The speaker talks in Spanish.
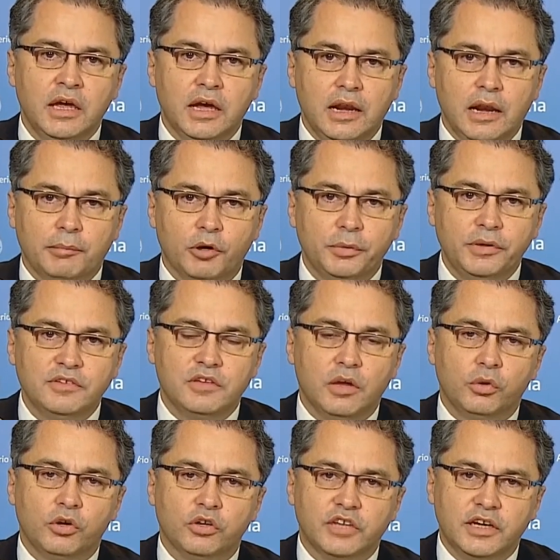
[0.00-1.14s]
en la provincia de
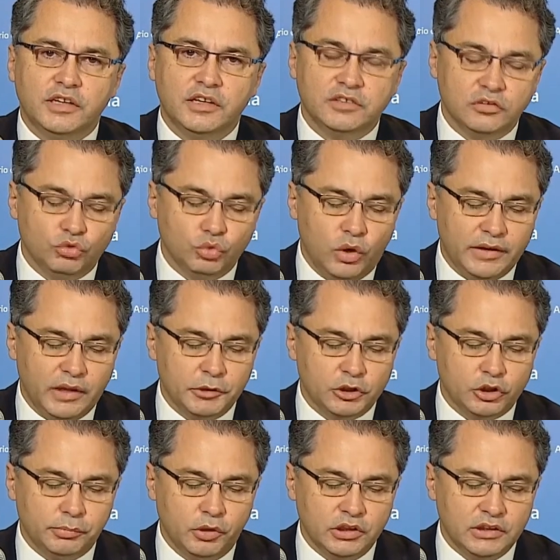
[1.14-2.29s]
Buenos Aires, en su área
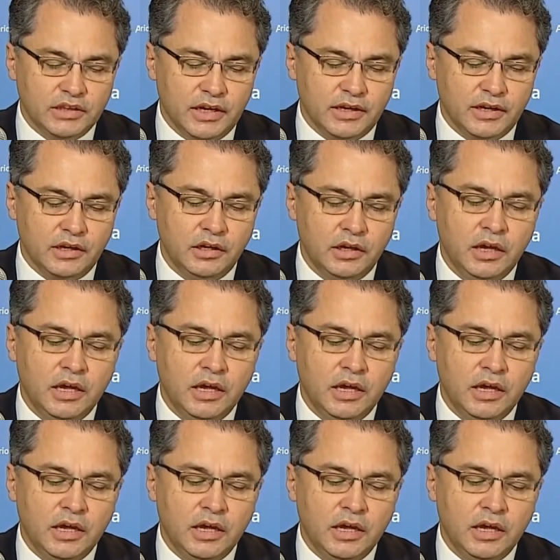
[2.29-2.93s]
metropolitana,